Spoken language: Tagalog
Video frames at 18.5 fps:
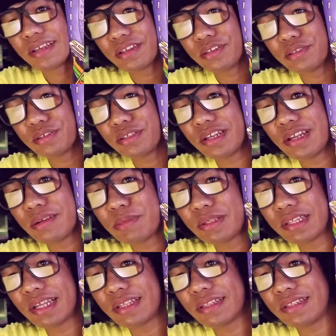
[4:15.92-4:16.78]
Yun yung
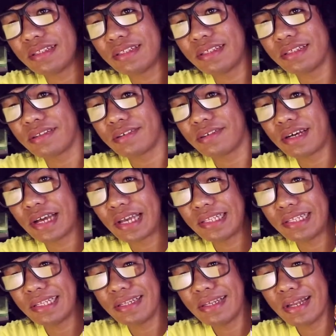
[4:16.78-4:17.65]
ginamit natin dito.
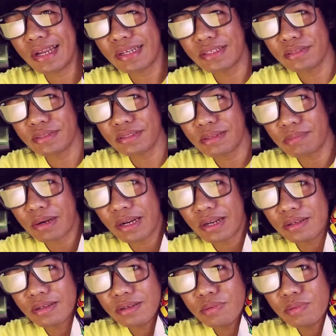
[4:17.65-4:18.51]
I did not use the
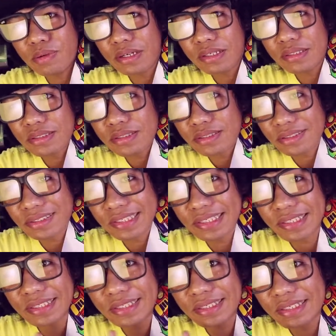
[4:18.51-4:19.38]
branded ones,
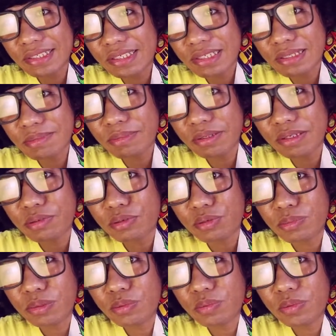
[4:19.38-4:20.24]
just the cheap and
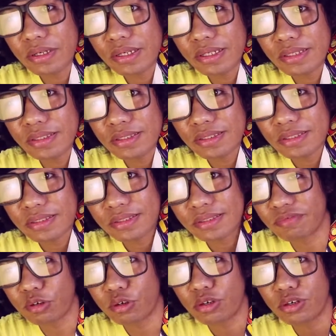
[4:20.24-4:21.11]
normal ones
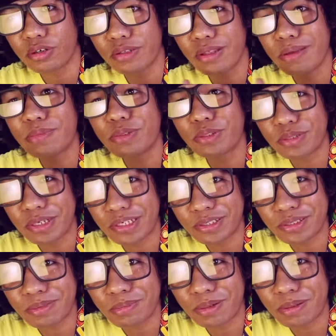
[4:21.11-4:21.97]
for
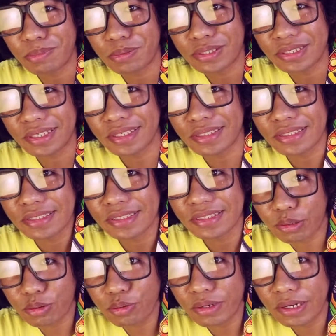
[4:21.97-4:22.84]
demonstration purposes.
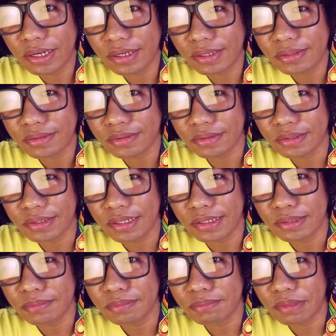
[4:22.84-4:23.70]
Pro ng,
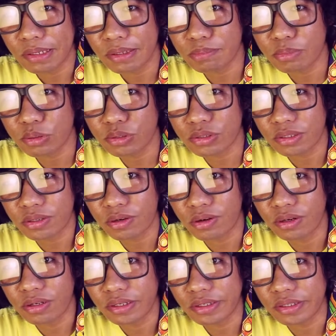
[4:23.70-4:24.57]
ng ang poster
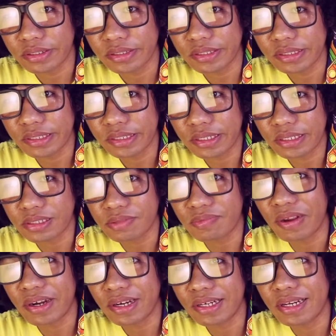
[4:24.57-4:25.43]
color. It's
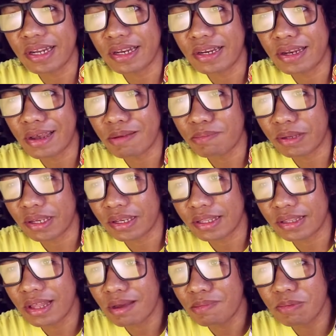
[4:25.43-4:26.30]
very dynamic.
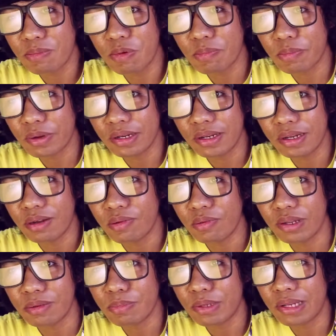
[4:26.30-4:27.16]
Ang dami mong pwedeng
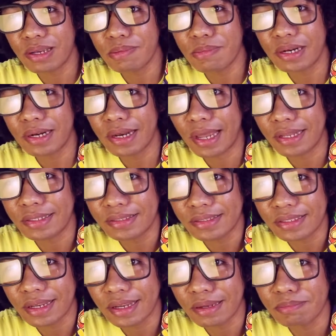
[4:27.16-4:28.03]
gawin. Pwede ka
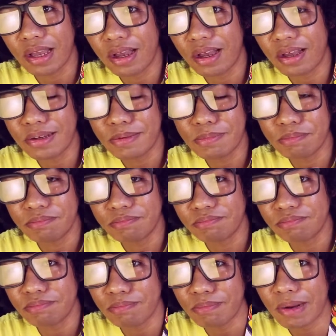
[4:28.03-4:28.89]
mag-landscape.
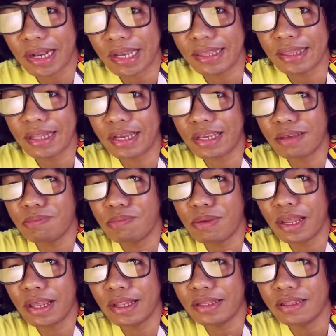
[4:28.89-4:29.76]
Um, magandang
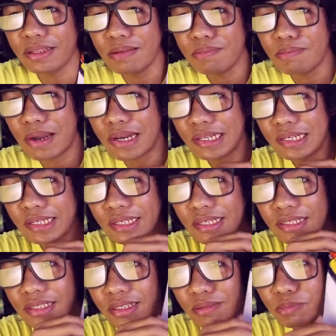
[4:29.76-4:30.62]
i-blend.
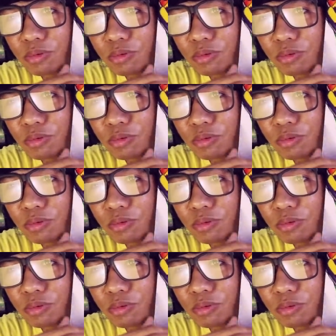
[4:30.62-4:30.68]
Malinis at